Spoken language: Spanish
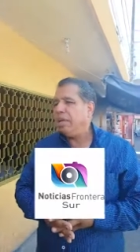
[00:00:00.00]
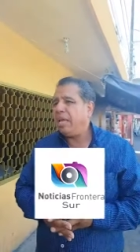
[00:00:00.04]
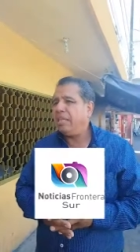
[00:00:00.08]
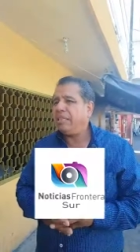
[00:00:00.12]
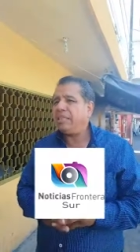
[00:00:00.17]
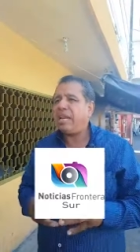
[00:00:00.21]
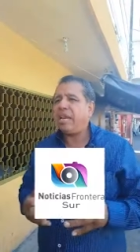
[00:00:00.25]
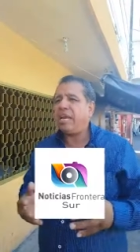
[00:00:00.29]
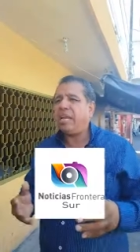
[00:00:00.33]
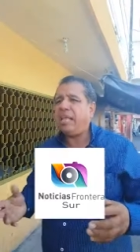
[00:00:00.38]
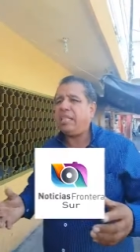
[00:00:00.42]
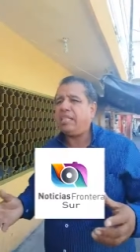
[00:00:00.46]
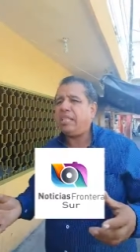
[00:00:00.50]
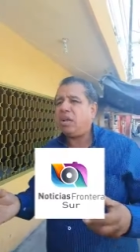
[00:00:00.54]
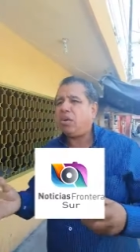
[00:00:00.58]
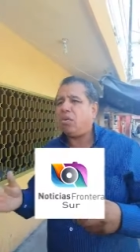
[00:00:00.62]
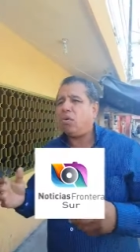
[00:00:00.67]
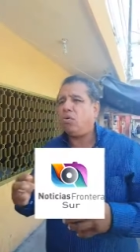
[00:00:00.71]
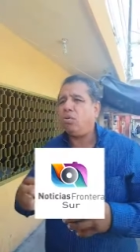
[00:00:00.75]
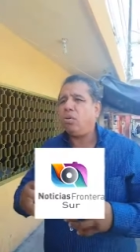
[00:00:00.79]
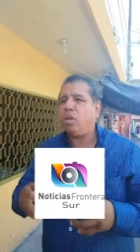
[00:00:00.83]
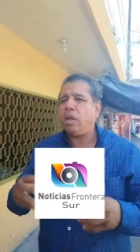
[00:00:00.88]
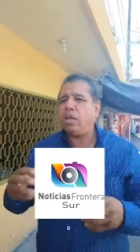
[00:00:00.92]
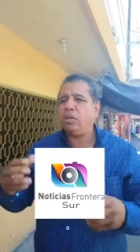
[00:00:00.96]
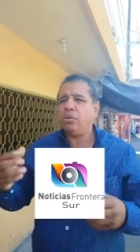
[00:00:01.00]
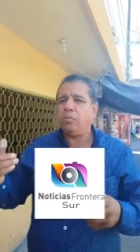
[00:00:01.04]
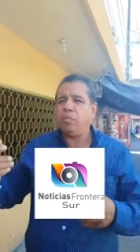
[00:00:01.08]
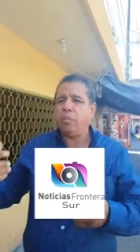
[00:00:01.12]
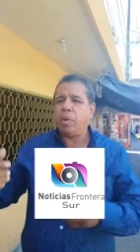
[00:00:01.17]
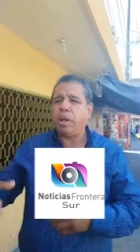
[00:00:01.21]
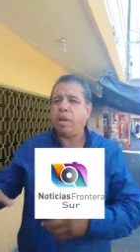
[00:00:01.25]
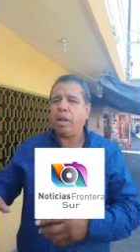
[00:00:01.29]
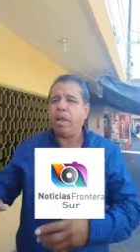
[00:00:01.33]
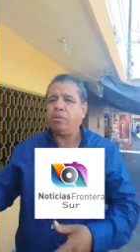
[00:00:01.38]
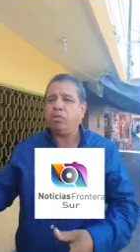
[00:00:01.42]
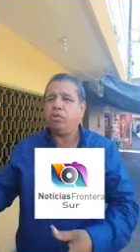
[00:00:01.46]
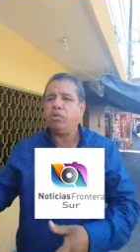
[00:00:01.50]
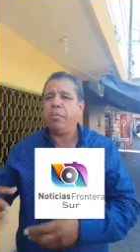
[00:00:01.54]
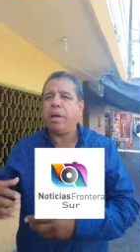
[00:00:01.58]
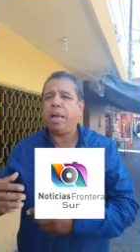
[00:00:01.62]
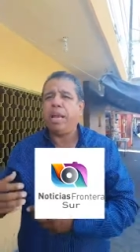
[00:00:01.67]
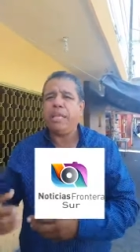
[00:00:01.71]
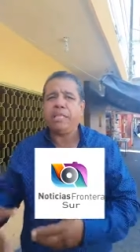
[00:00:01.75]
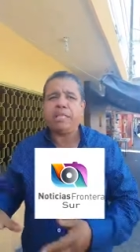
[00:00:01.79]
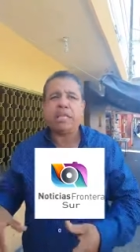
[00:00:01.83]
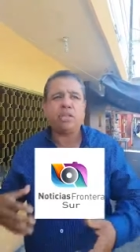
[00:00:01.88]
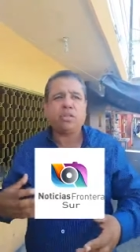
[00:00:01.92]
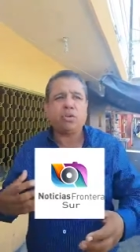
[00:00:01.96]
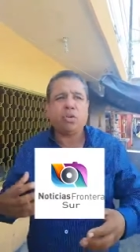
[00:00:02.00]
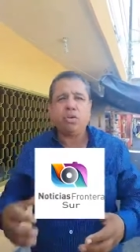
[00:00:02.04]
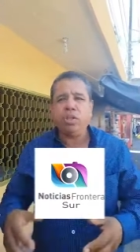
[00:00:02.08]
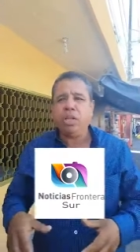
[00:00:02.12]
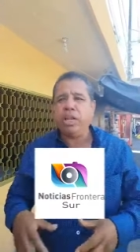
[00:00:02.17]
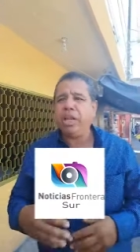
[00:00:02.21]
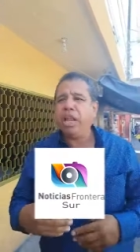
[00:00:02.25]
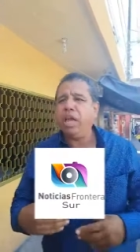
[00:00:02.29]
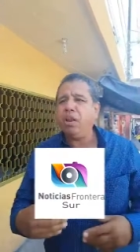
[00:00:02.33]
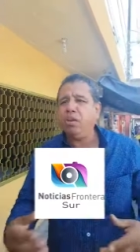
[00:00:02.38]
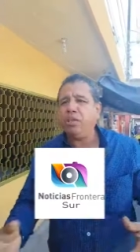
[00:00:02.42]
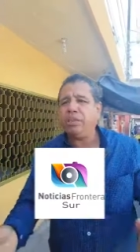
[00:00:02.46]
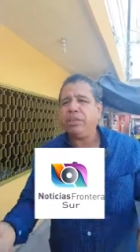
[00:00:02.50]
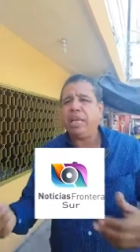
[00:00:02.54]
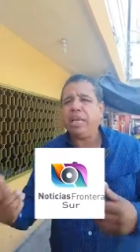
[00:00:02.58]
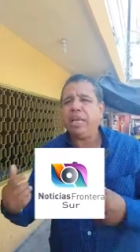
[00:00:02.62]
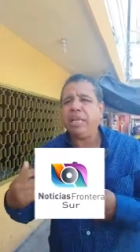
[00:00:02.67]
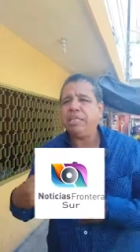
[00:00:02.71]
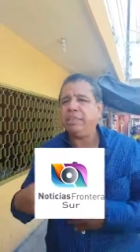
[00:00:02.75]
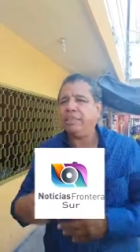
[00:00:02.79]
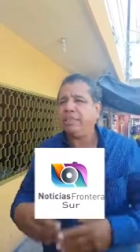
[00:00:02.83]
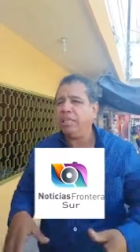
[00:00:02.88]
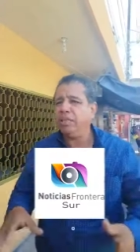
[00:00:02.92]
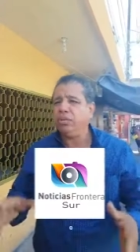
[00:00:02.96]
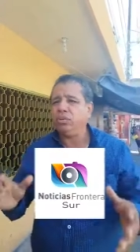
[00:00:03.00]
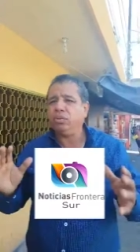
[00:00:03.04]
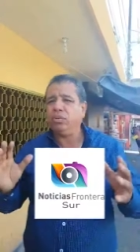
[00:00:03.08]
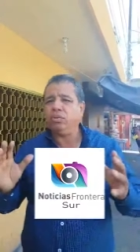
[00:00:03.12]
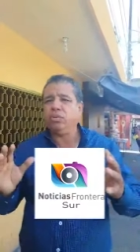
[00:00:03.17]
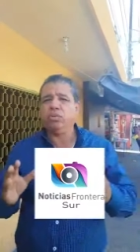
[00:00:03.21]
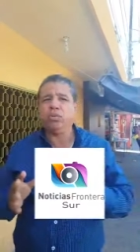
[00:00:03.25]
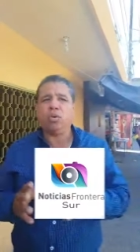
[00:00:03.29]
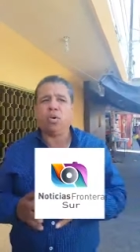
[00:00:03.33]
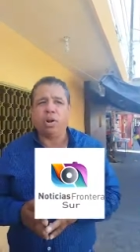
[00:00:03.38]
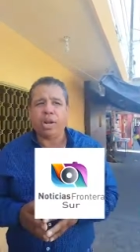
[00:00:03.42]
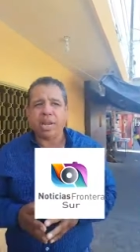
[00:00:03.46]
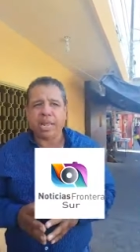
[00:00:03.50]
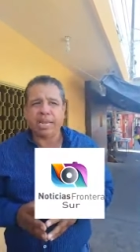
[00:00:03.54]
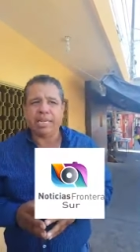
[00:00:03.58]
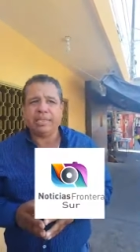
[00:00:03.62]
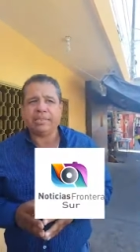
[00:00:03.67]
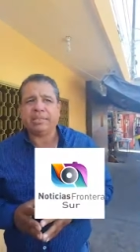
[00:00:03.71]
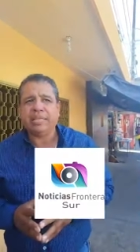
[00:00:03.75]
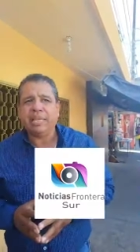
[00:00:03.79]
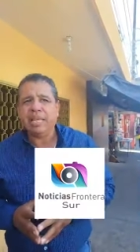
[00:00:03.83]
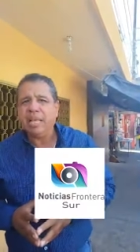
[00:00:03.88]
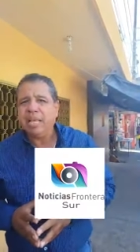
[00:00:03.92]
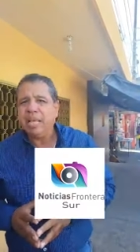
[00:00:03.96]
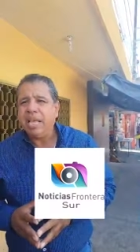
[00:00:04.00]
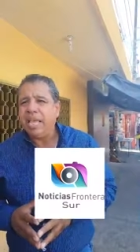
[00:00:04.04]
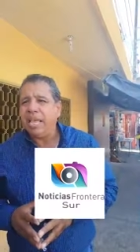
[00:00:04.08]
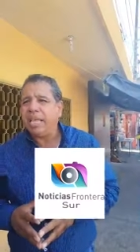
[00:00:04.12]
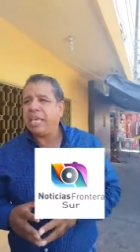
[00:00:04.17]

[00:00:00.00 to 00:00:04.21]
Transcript: entra gente con en sus maletas con dinero y salen sin sus dólares.